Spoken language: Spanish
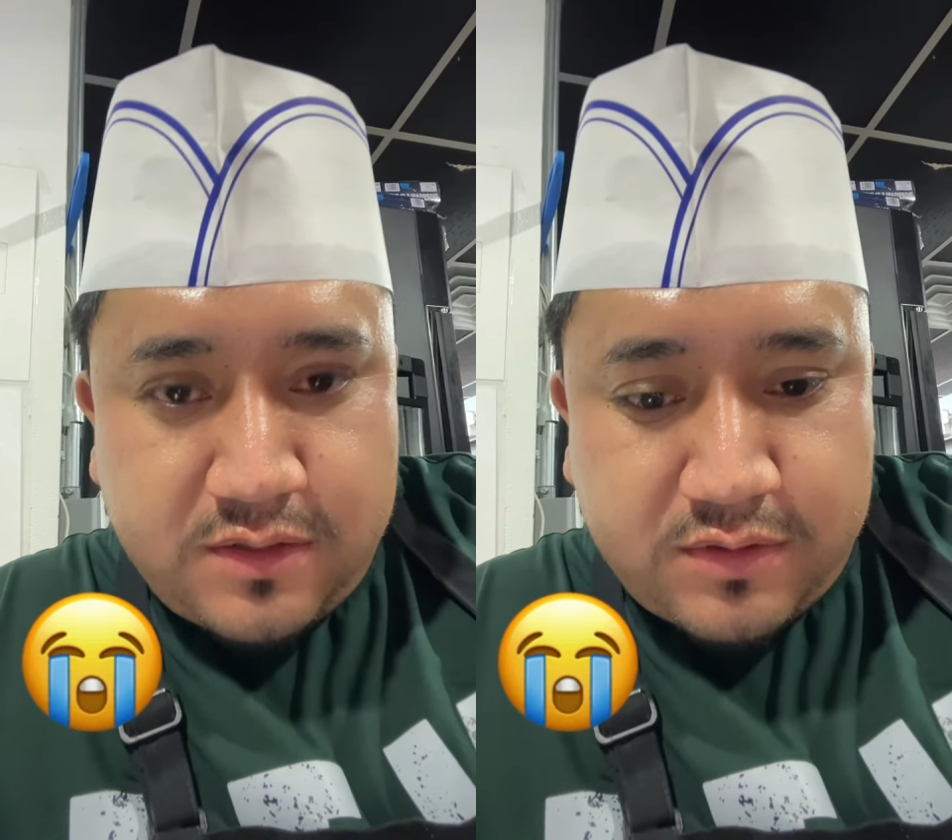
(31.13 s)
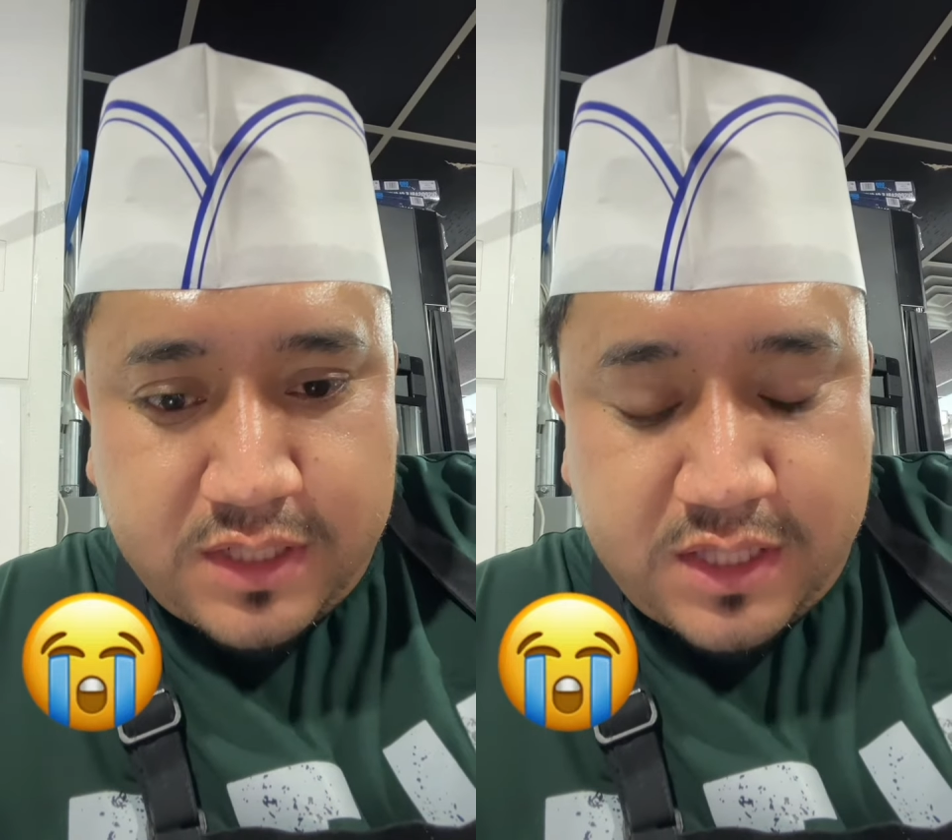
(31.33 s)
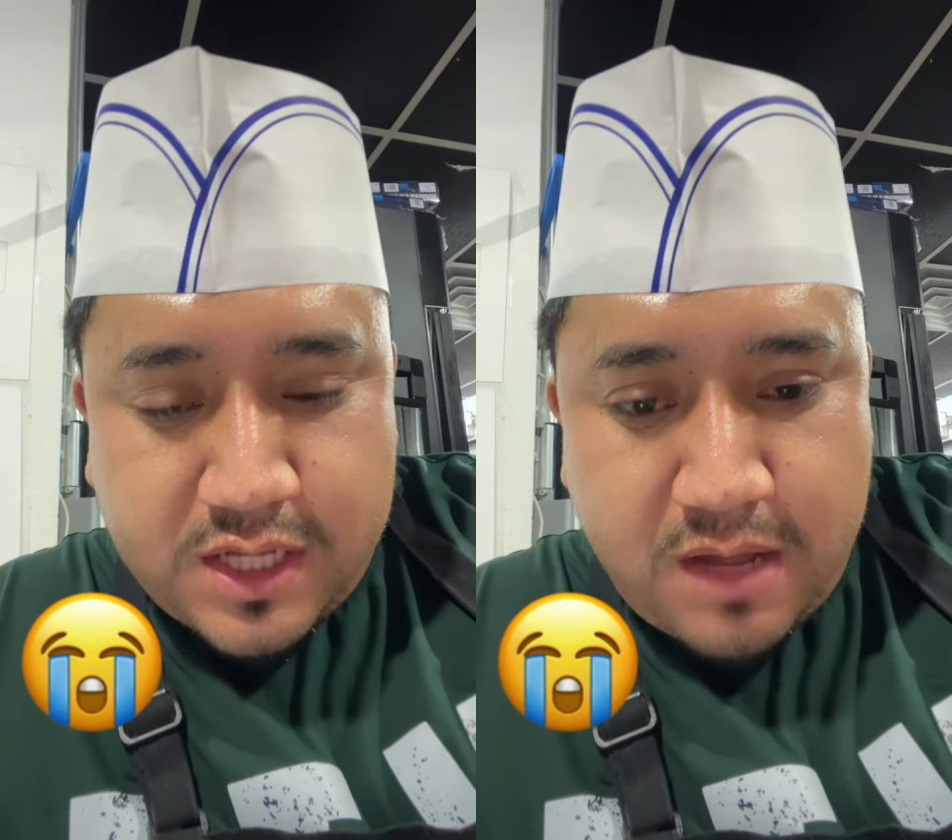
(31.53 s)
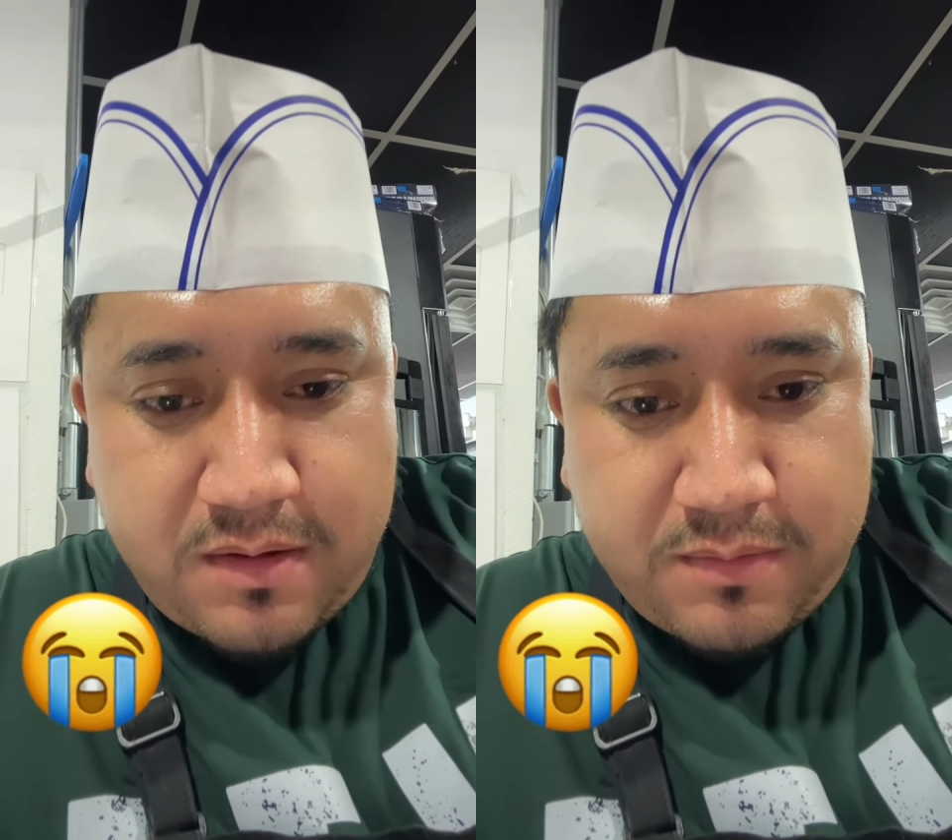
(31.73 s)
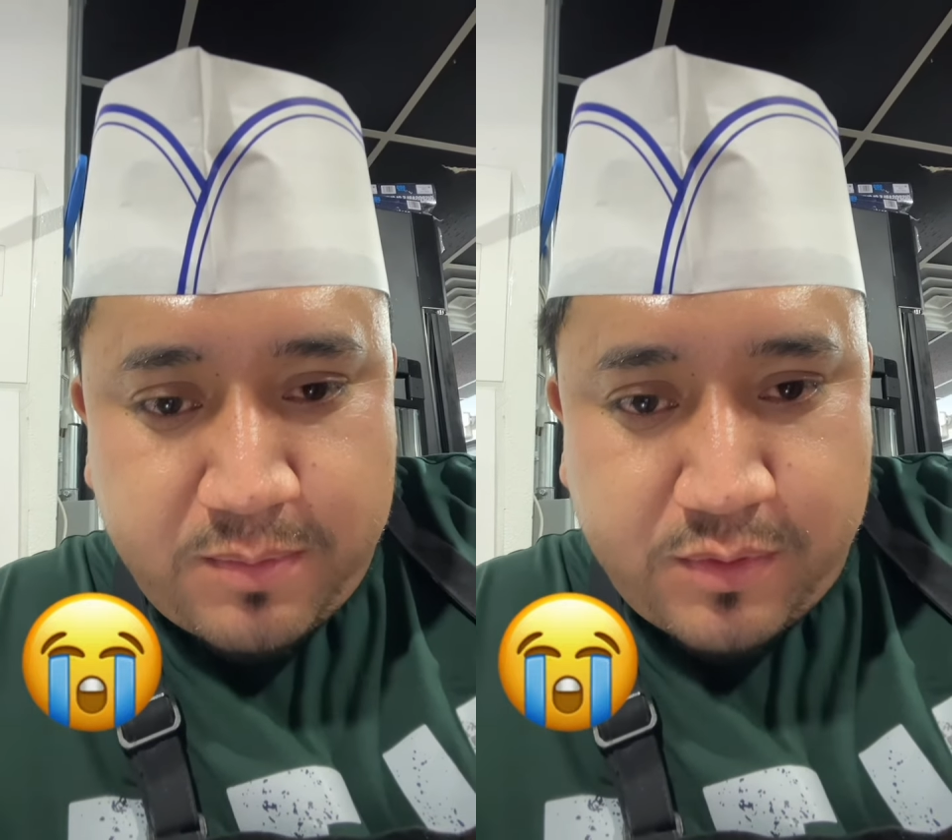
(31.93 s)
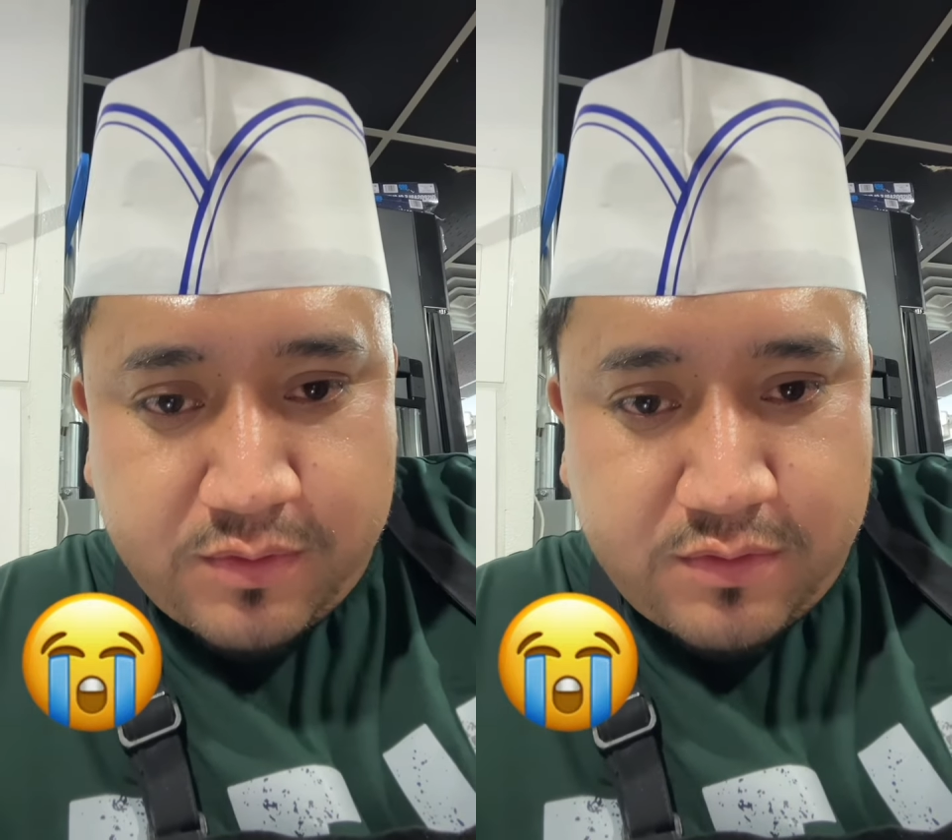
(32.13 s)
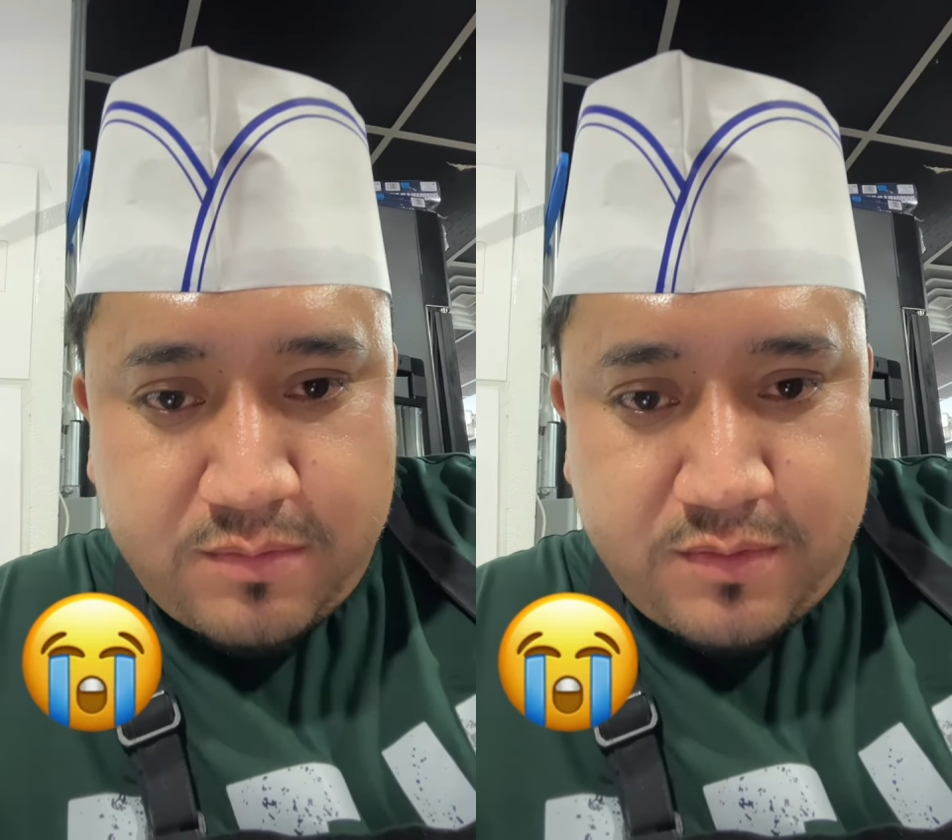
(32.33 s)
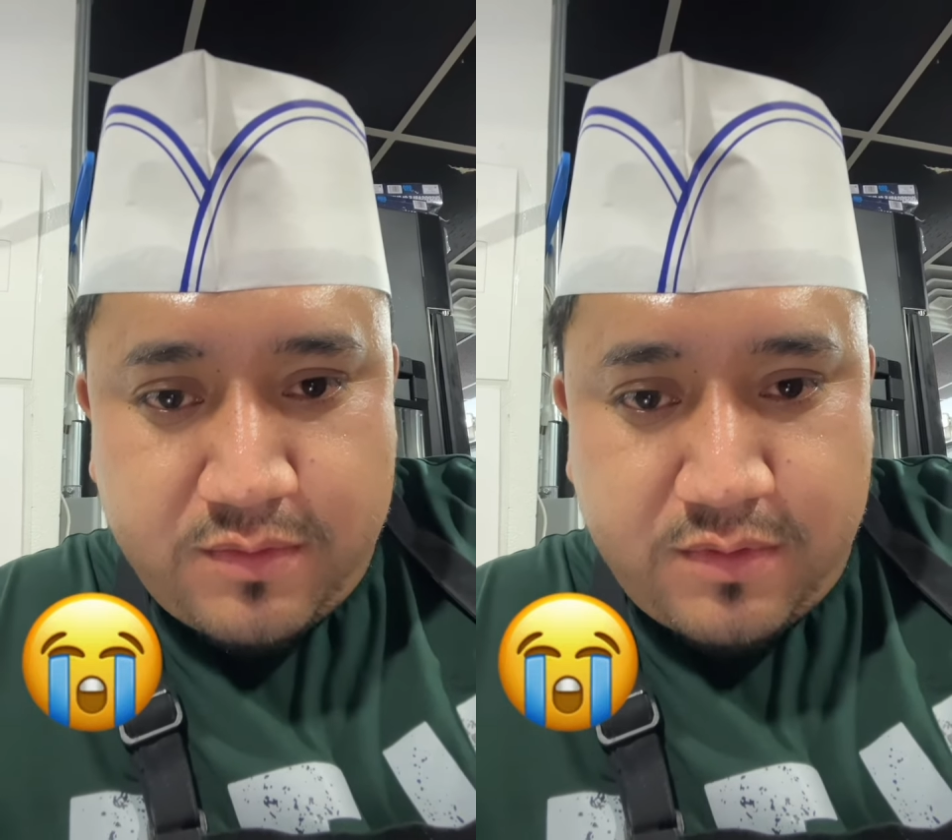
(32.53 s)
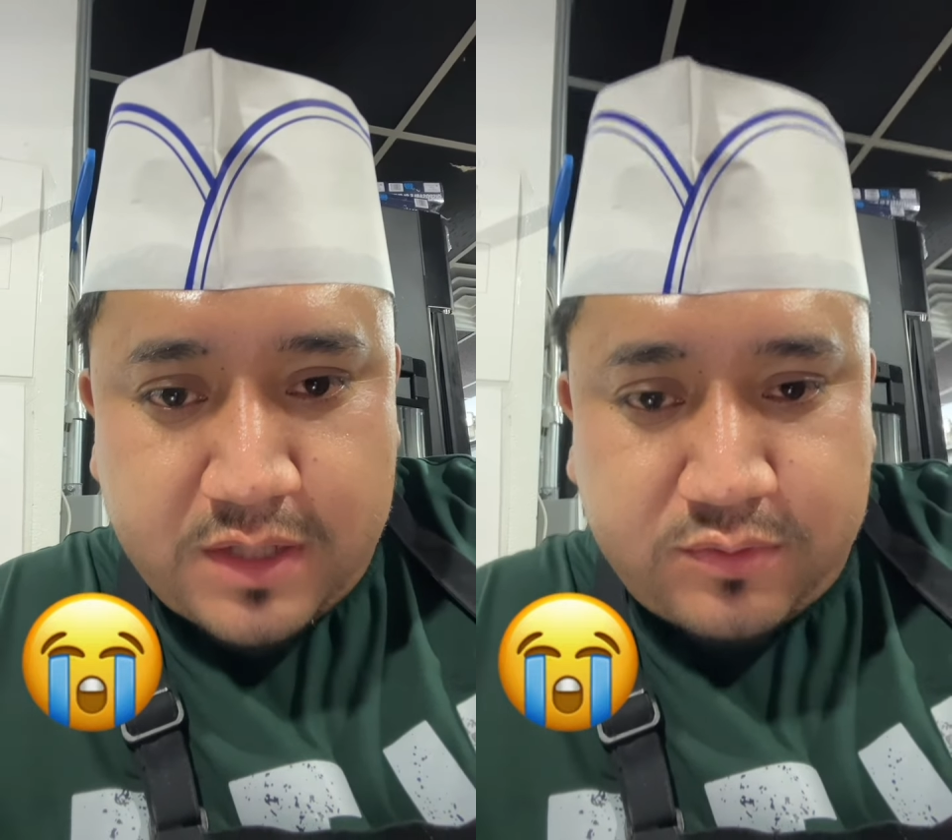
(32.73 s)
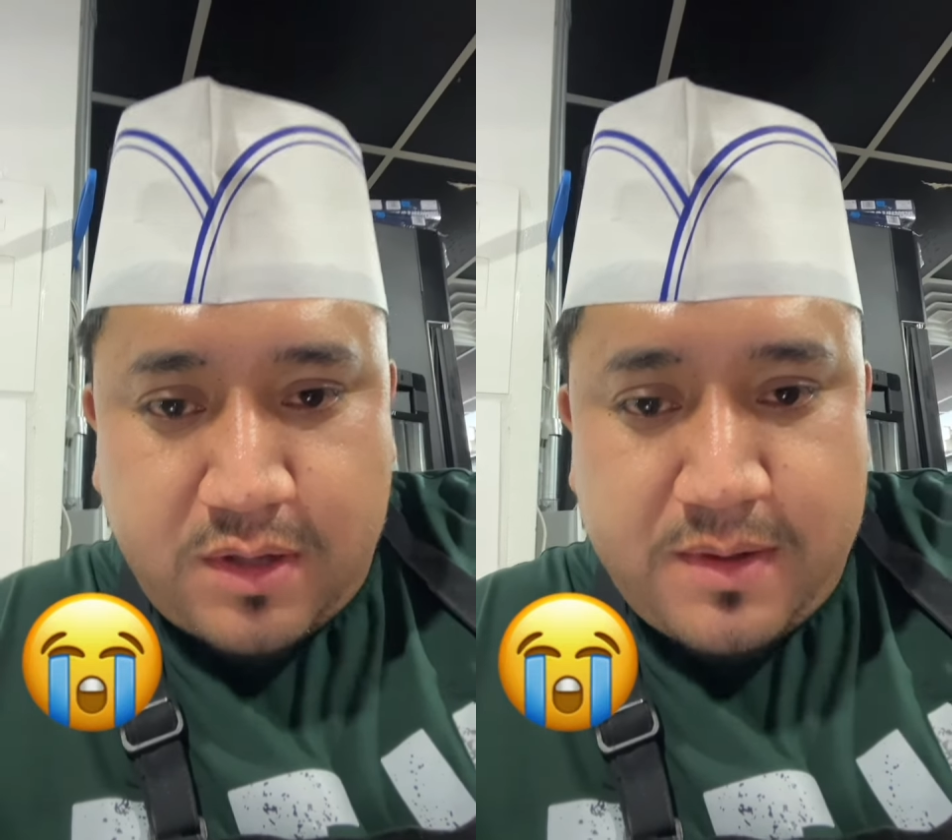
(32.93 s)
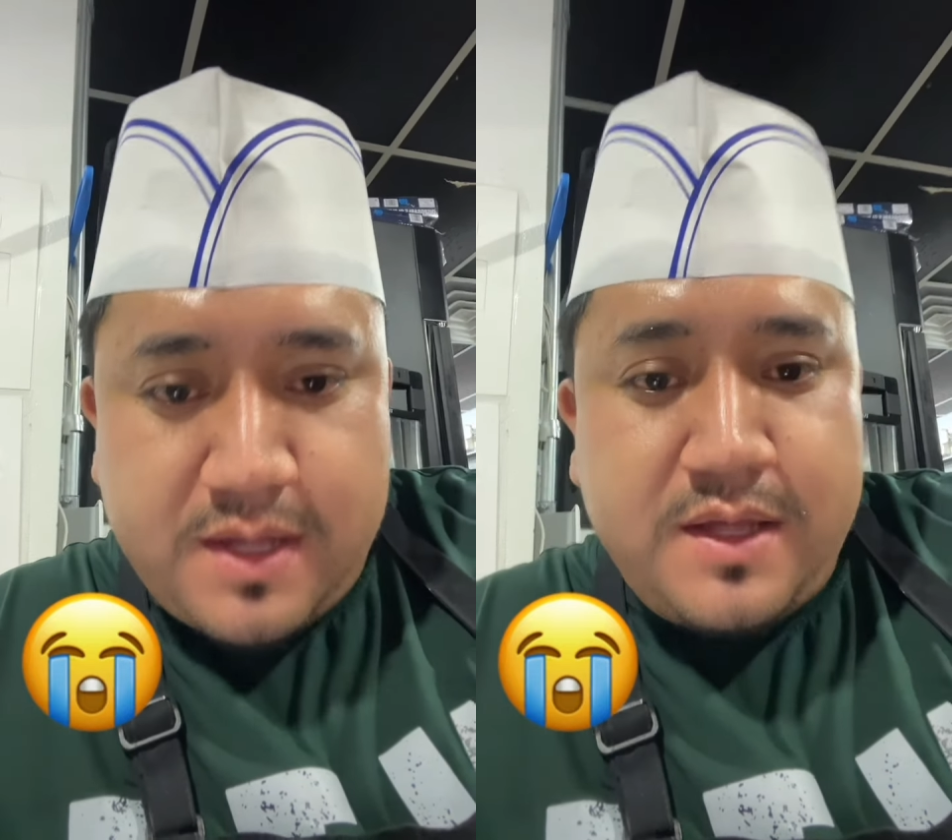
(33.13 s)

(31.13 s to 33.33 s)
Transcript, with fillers: lo criticaba por cómo actuaba